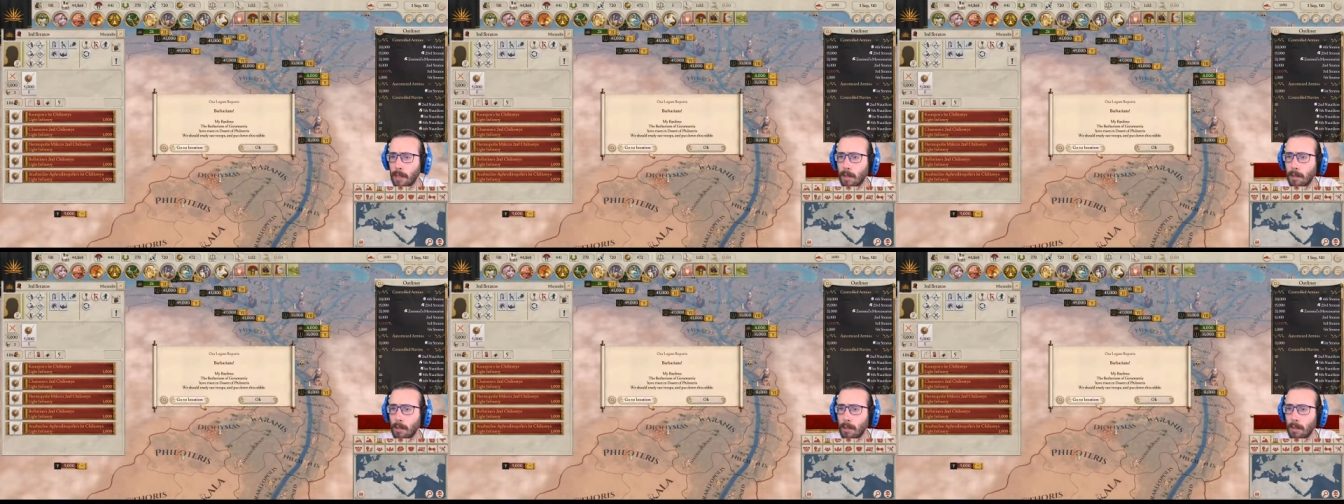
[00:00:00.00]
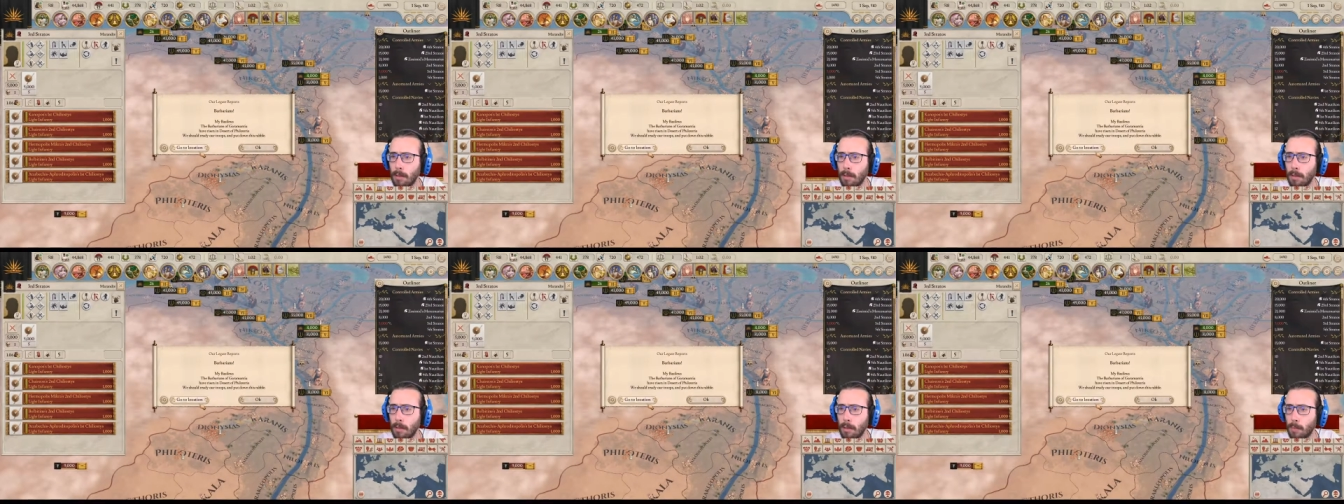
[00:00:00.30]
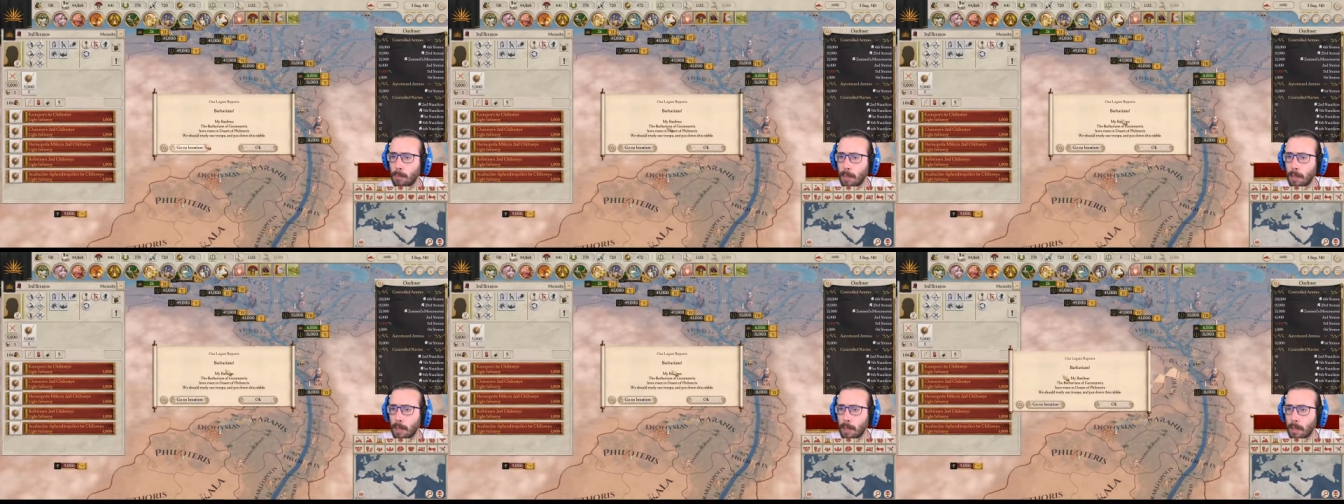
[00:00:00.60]
Oddio,
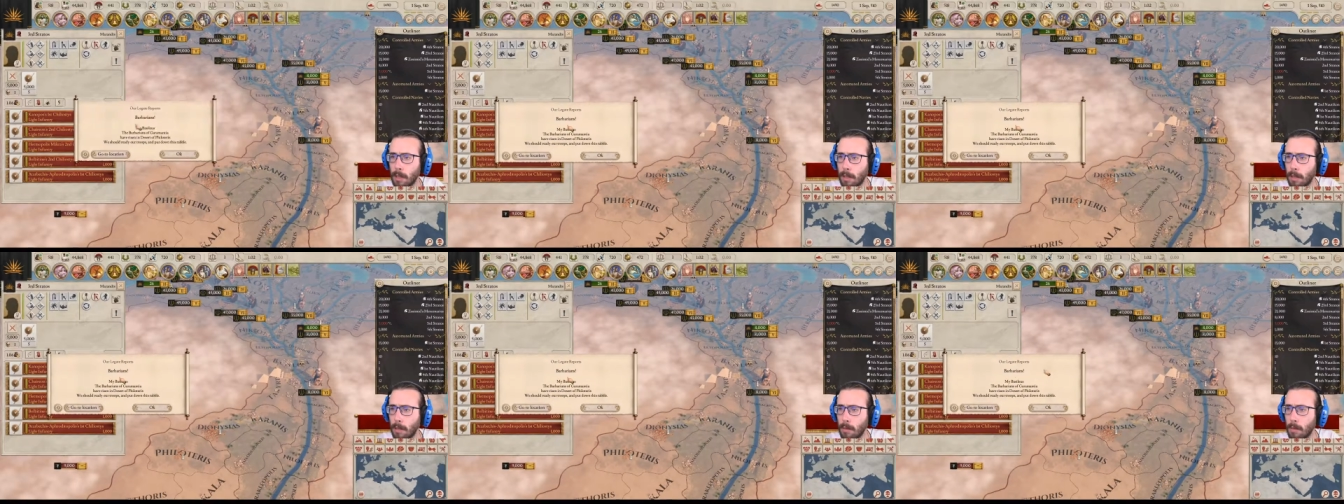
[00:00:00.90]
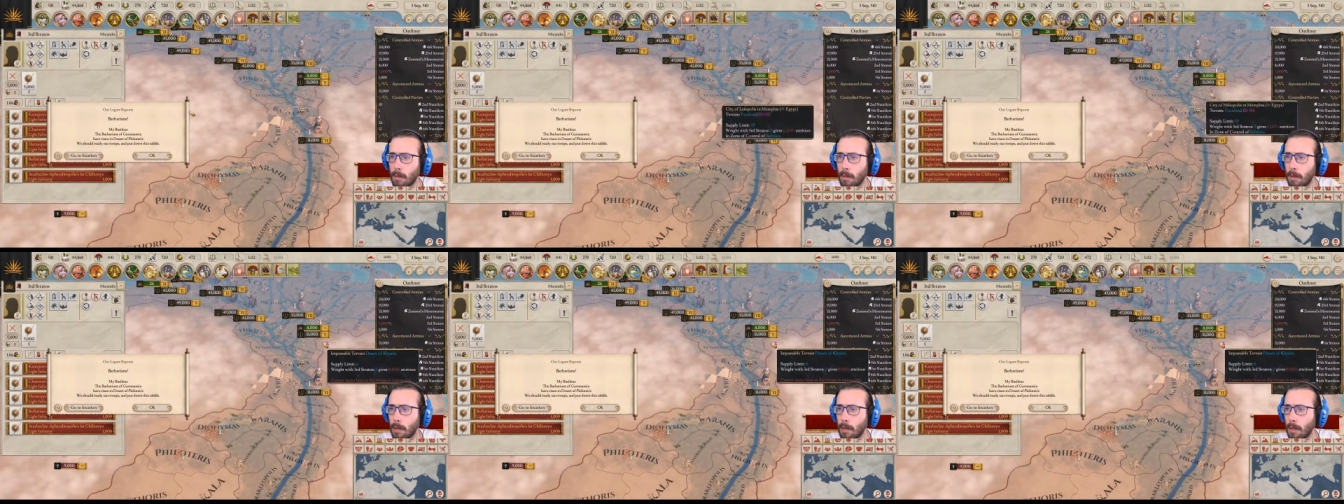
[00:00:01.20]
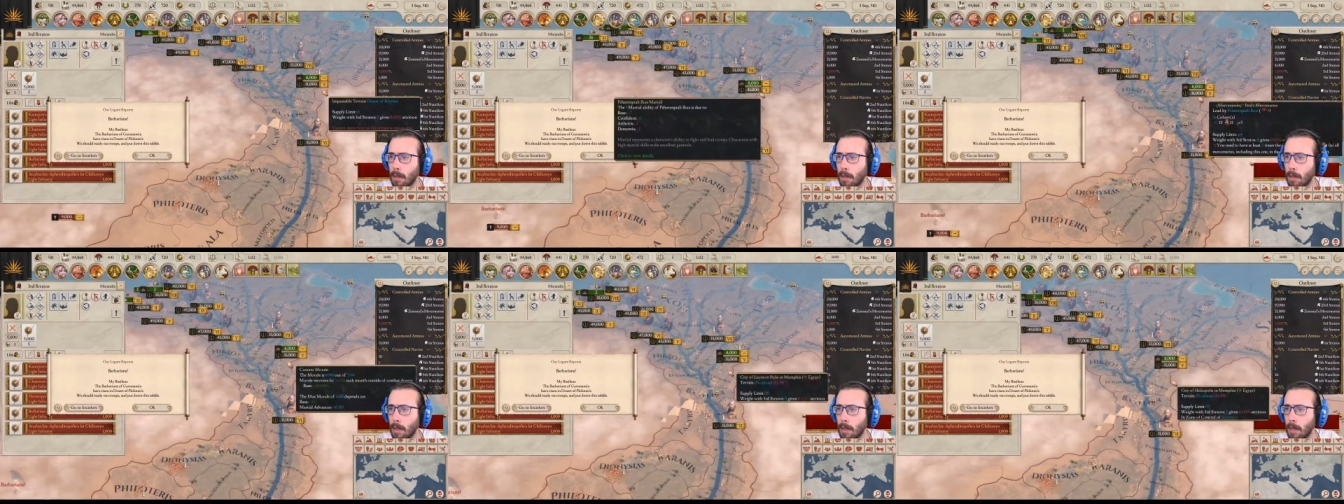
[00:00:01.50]
aspetta un attimo.
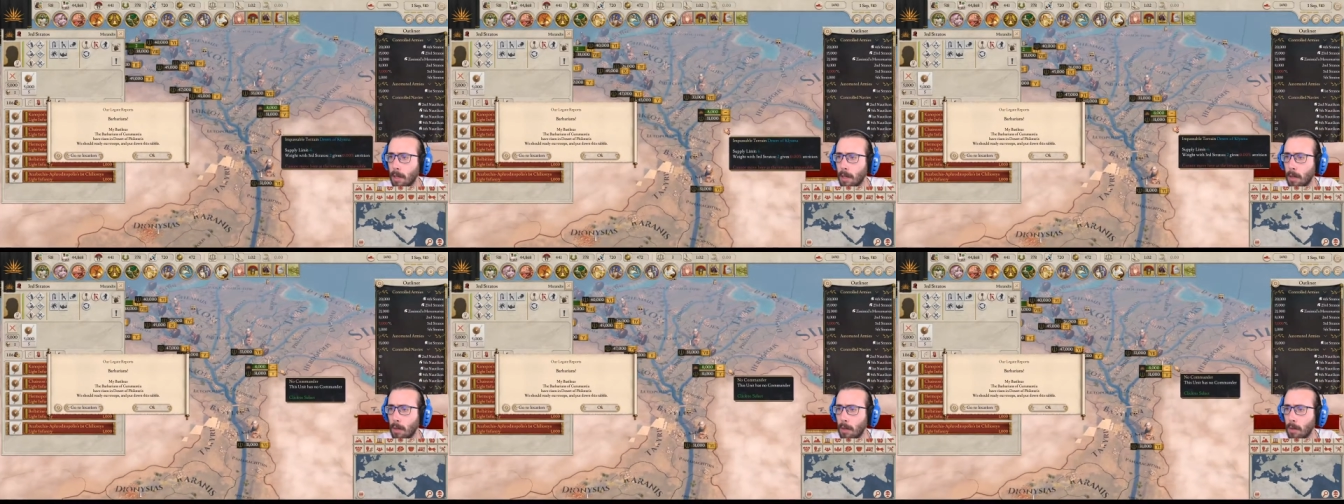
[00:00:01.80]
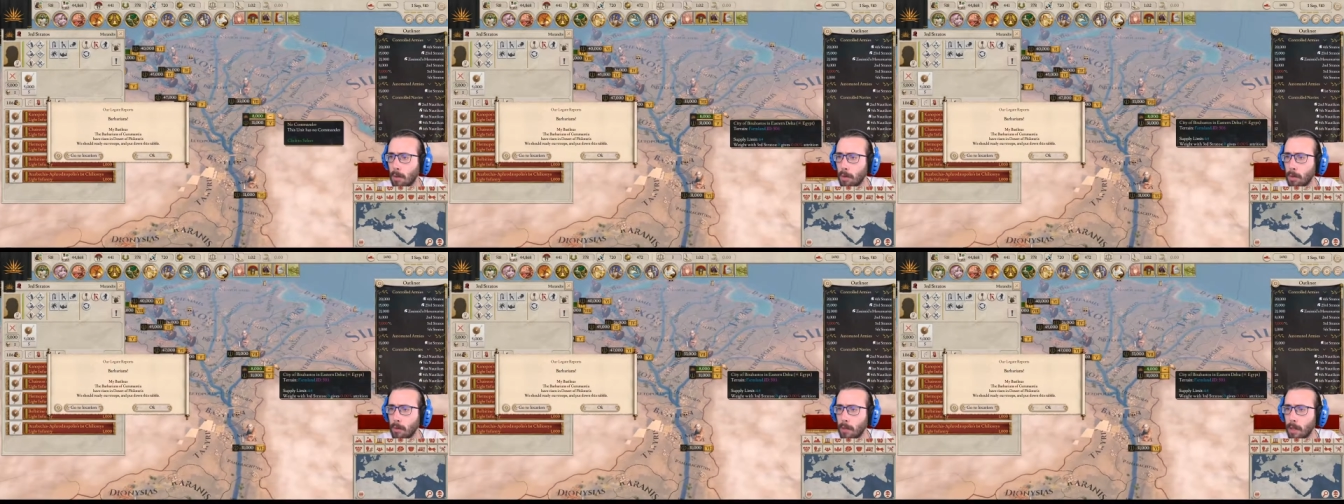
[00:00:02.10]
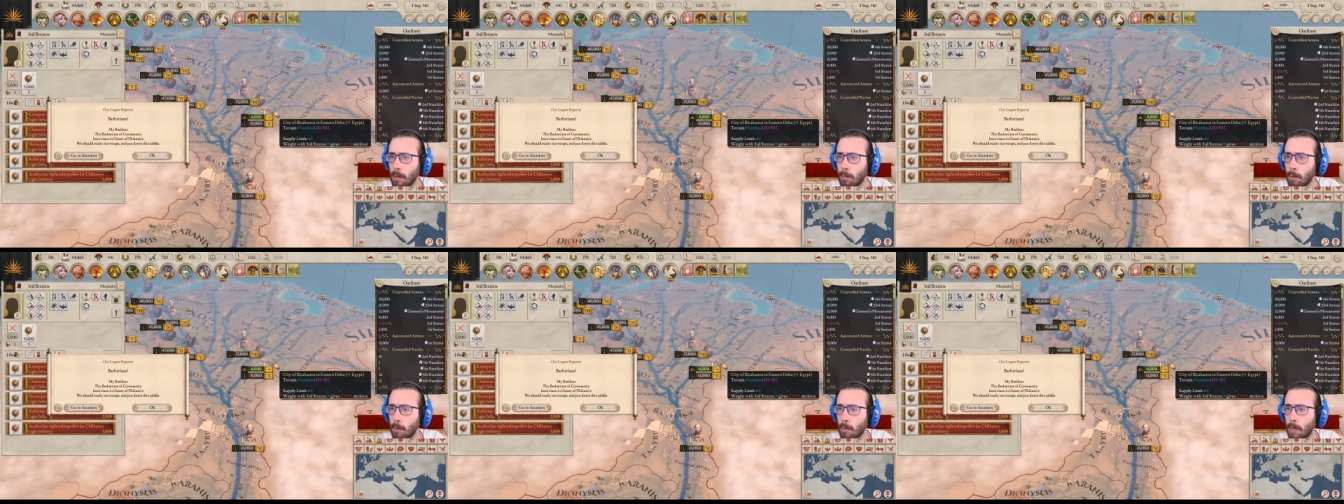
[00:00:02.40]
Oh, tu vai
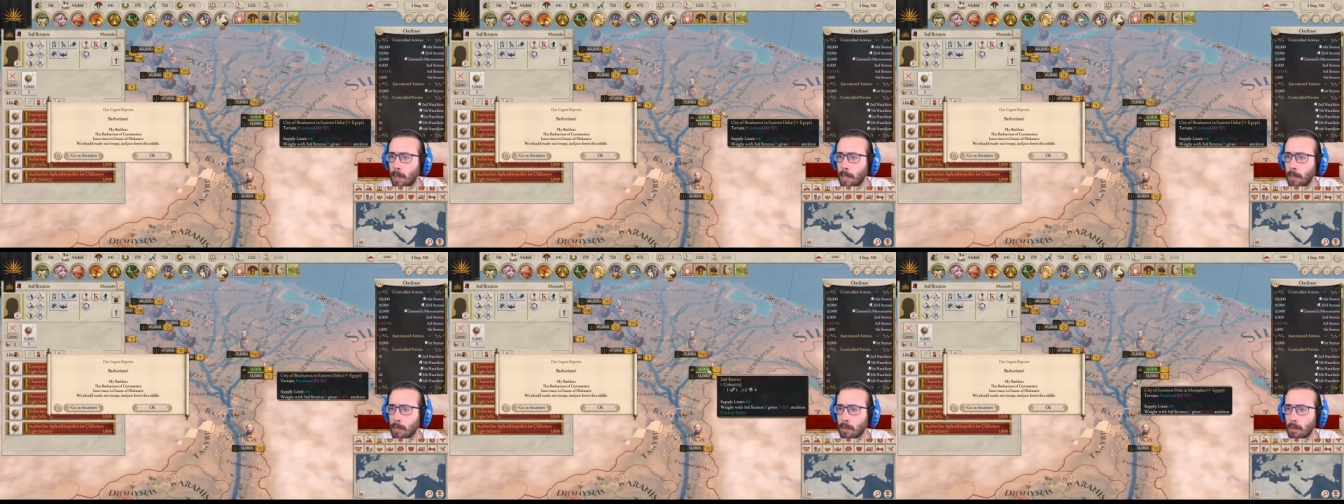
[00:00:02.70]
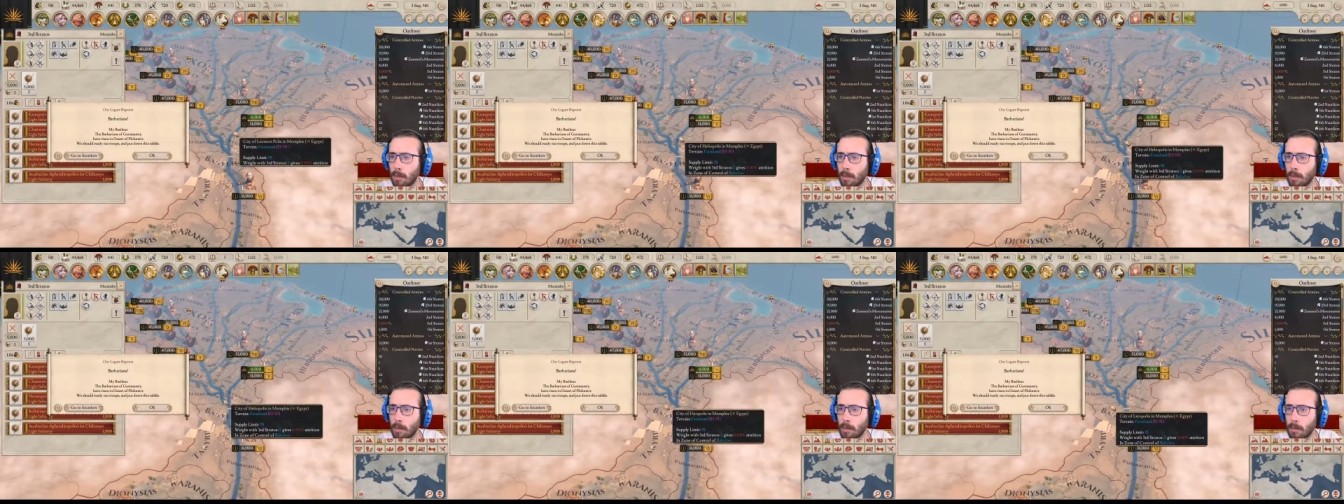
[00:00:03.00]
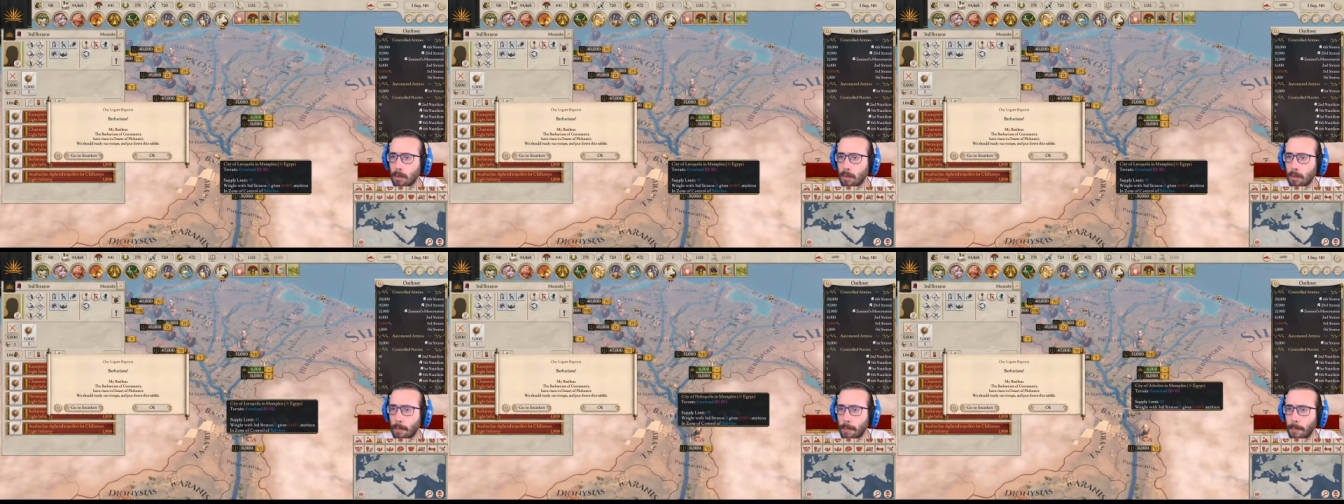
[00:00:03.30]
a
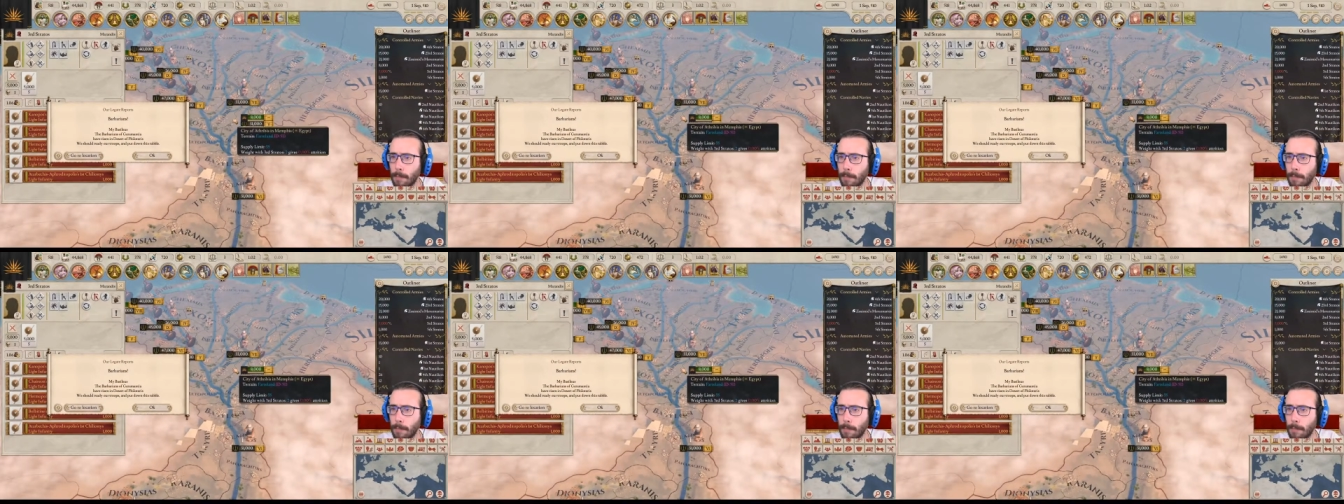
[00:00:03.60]
Bubastos.